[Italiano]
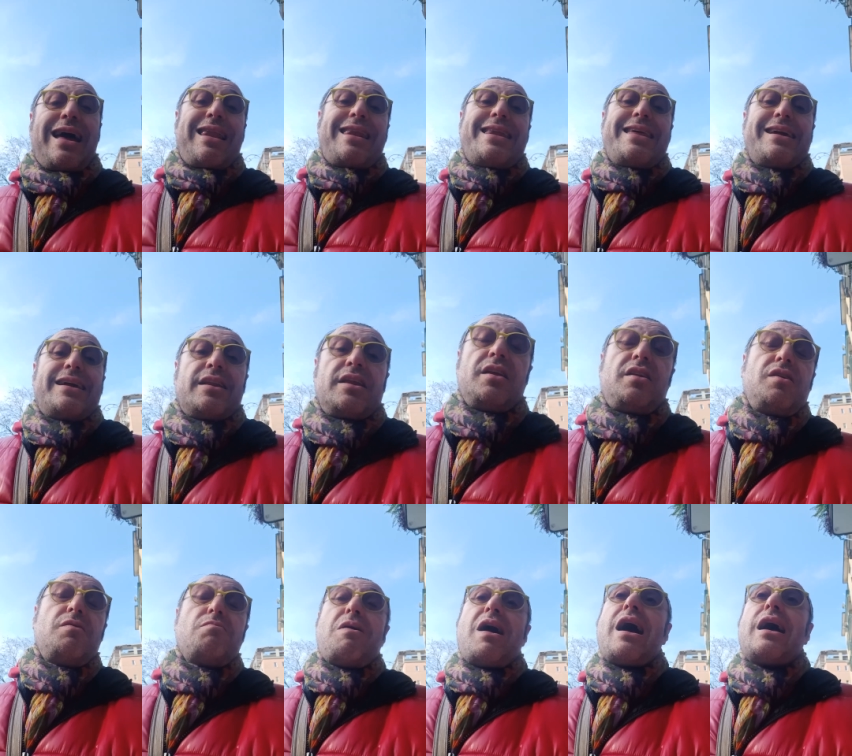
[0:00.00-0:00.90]
Allegri
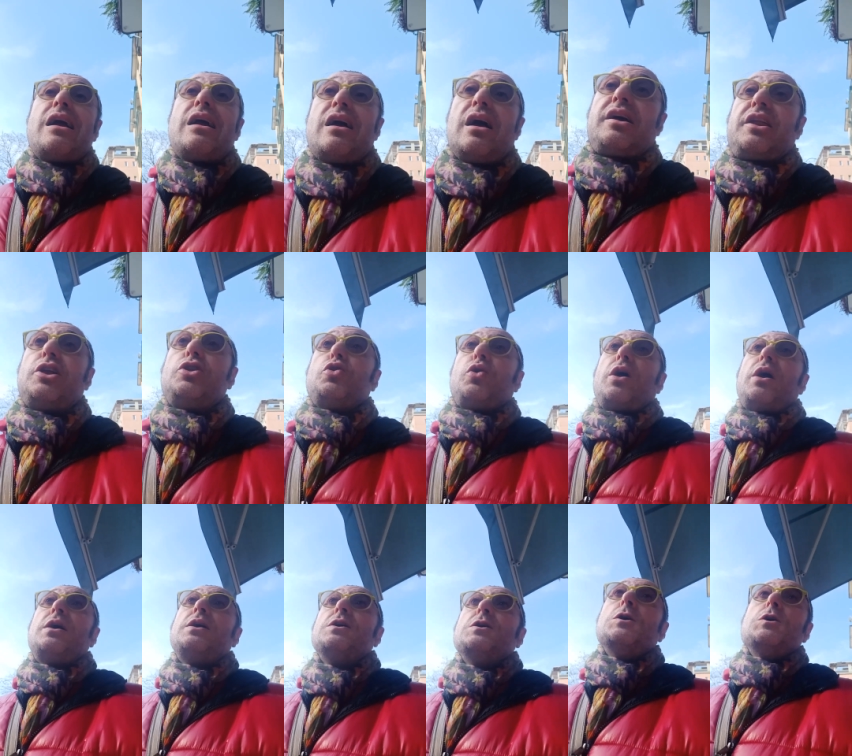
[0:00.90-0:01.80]
rimanga credo
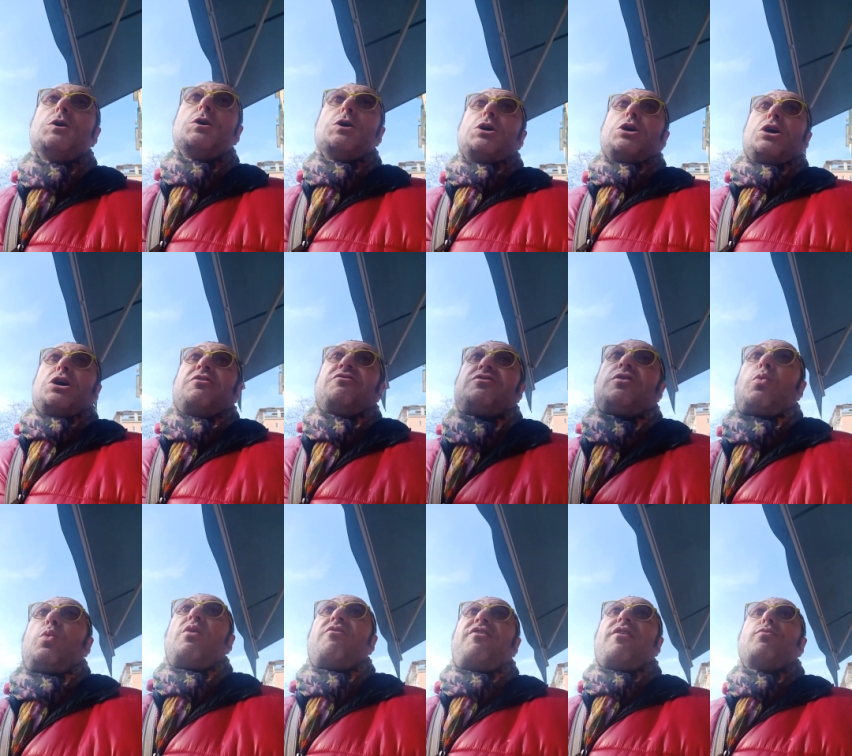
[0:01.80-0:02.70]
che
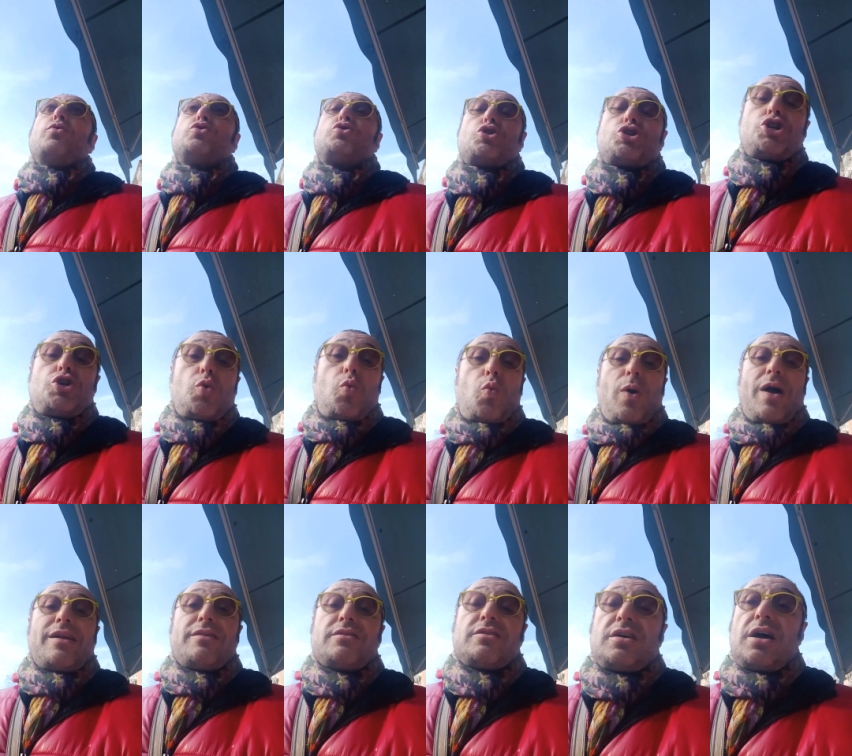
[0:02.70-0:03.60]
il famoso
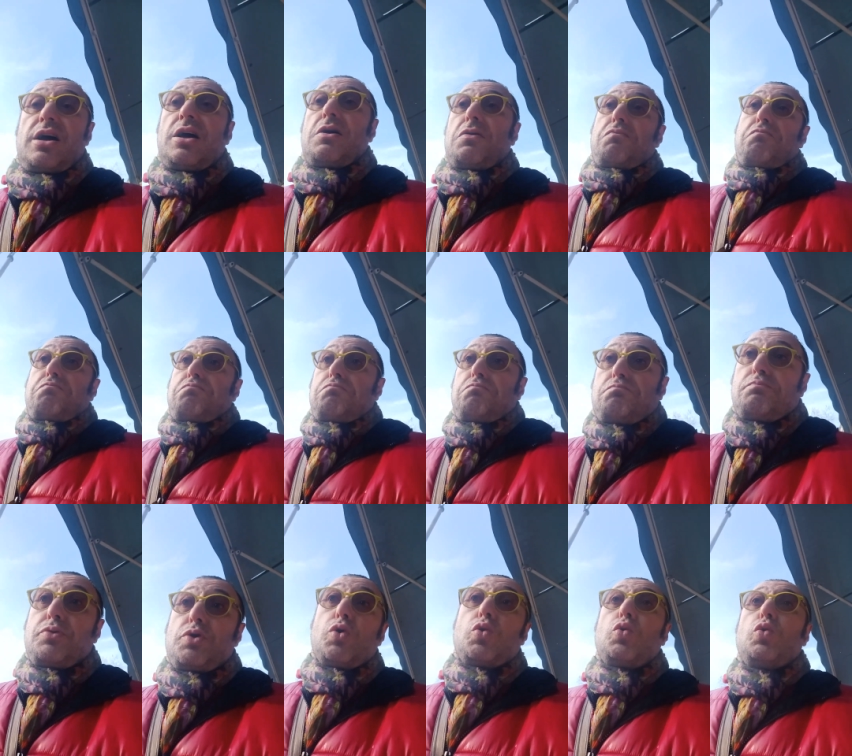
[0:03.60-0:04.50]
50
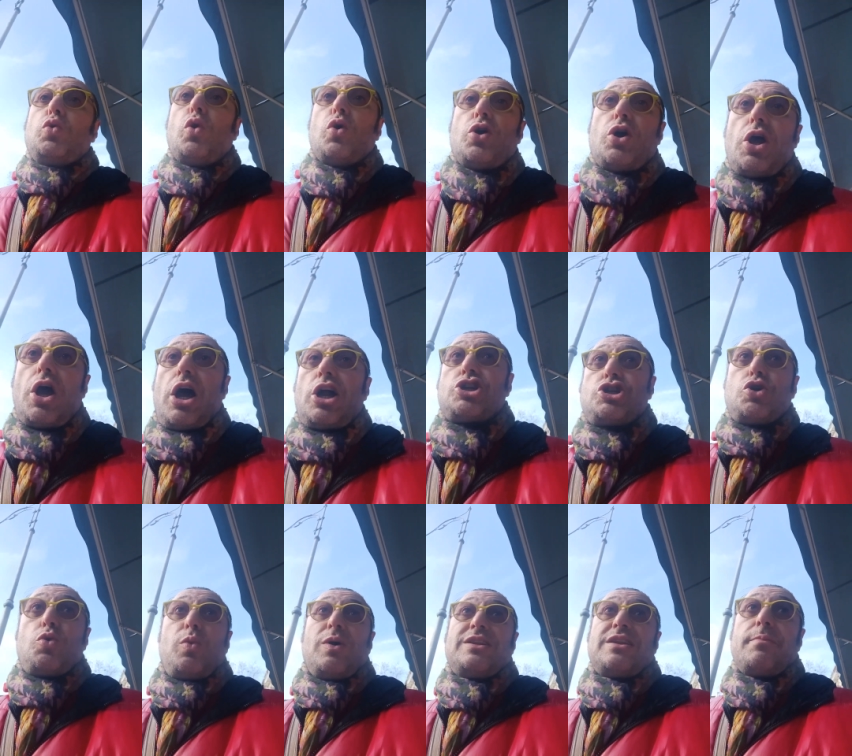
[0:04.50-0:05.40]
più 1 al
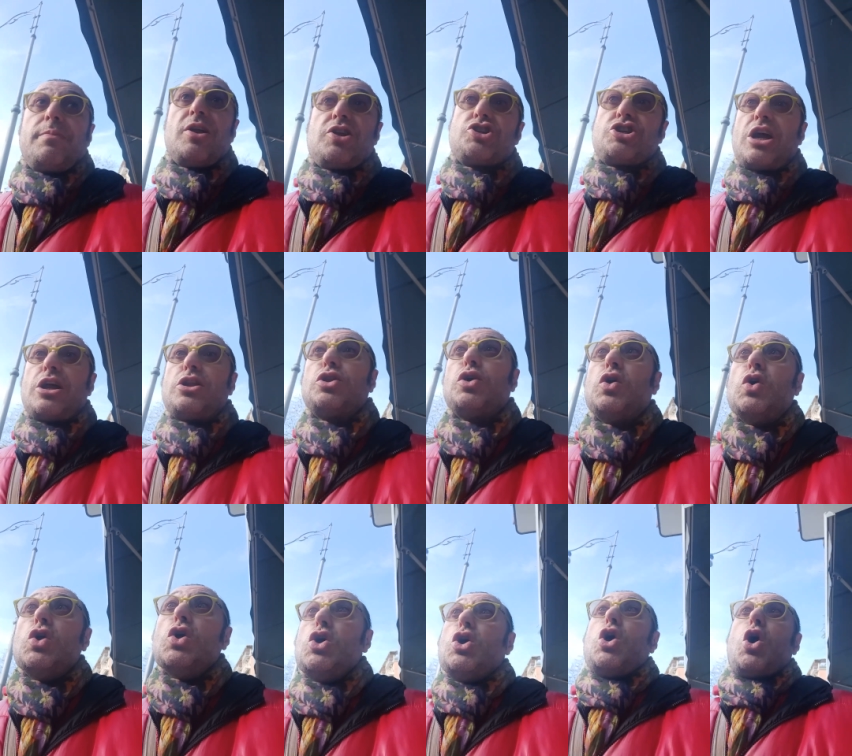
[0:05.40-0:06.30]
50%
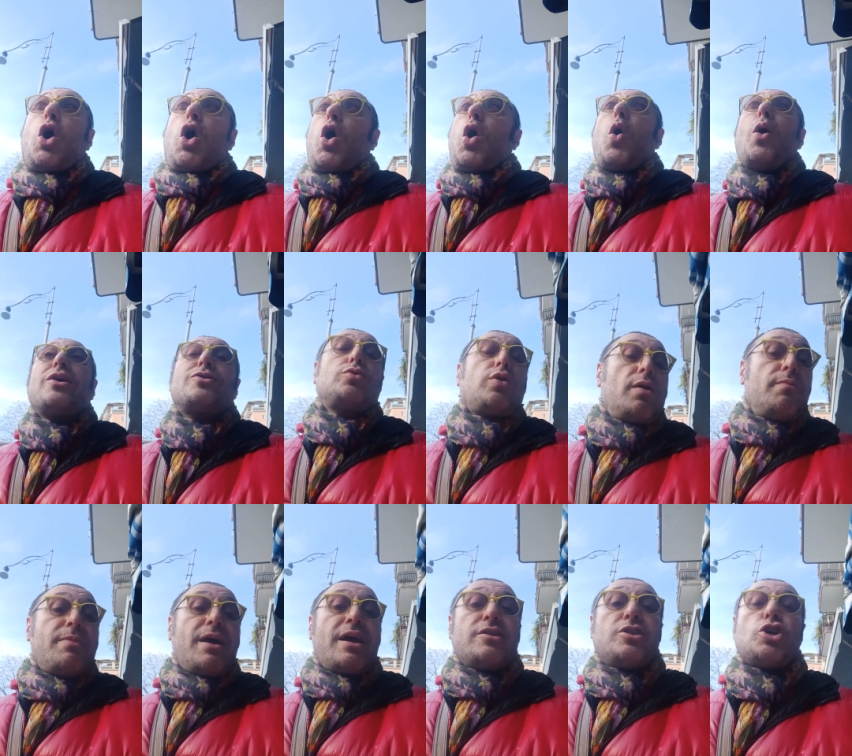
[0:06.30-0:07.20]
o
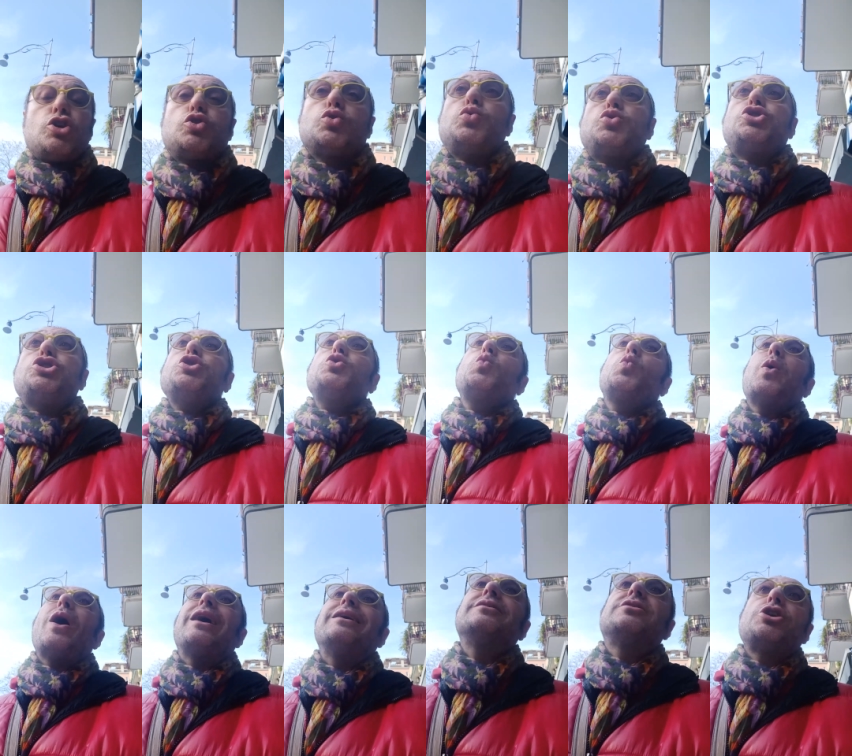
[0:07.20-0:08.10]
attualmente su
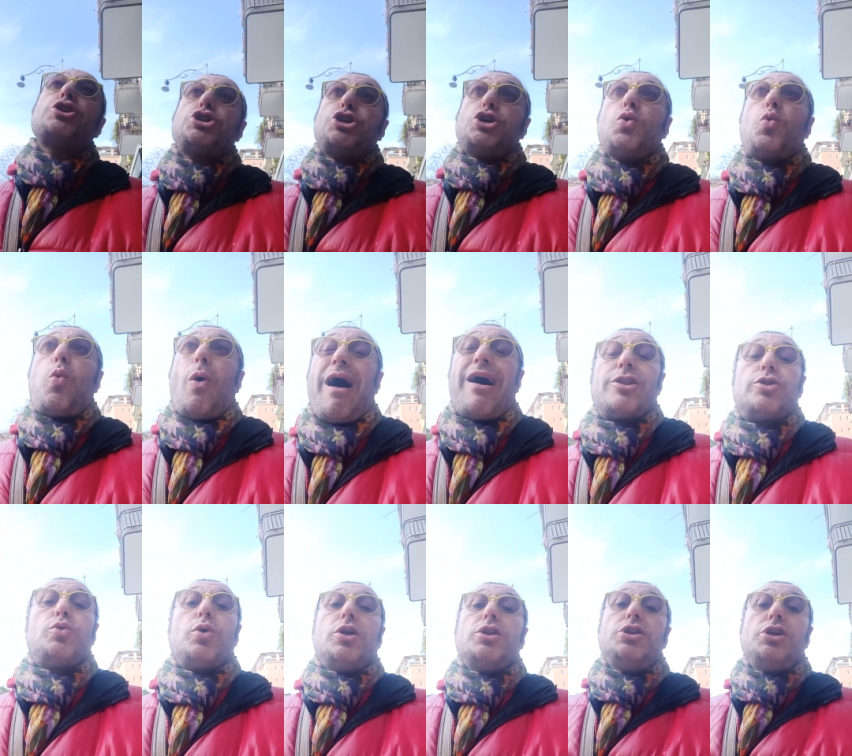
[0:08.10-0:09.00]
50
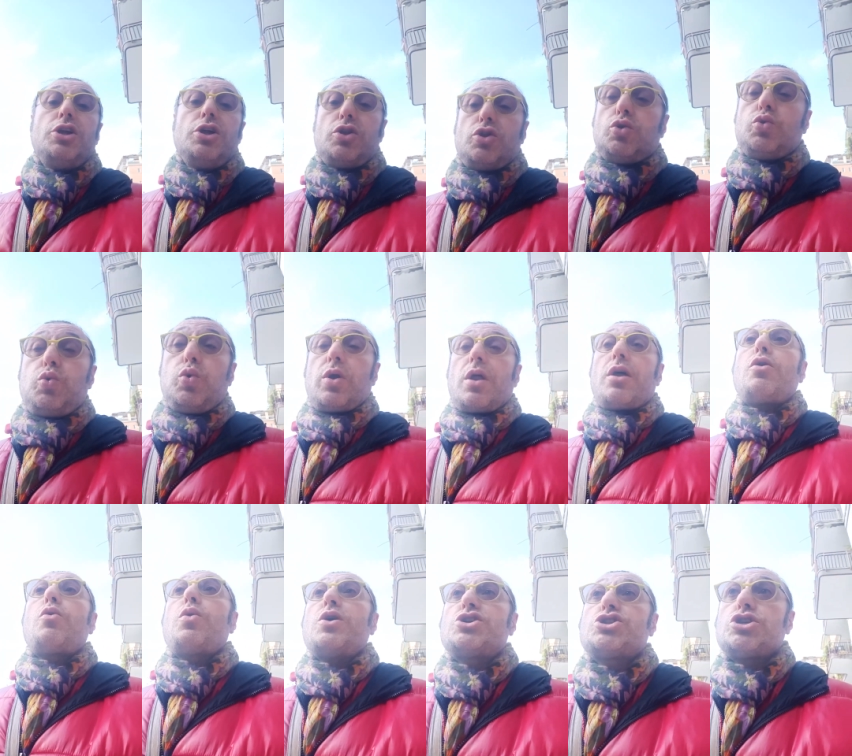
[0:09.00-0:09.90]
50 addirittura
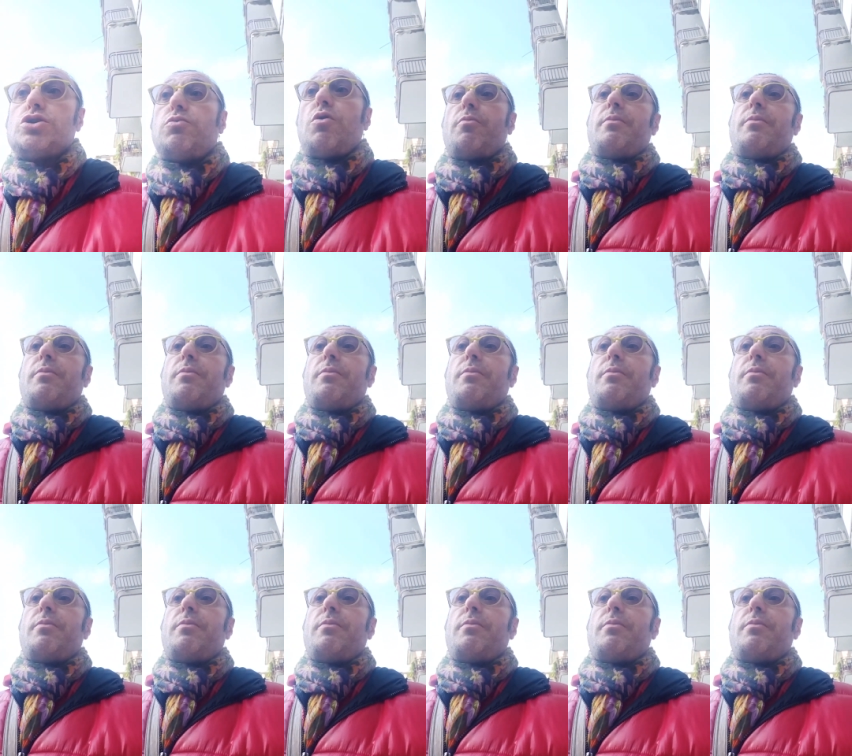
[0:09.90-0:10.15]
in questo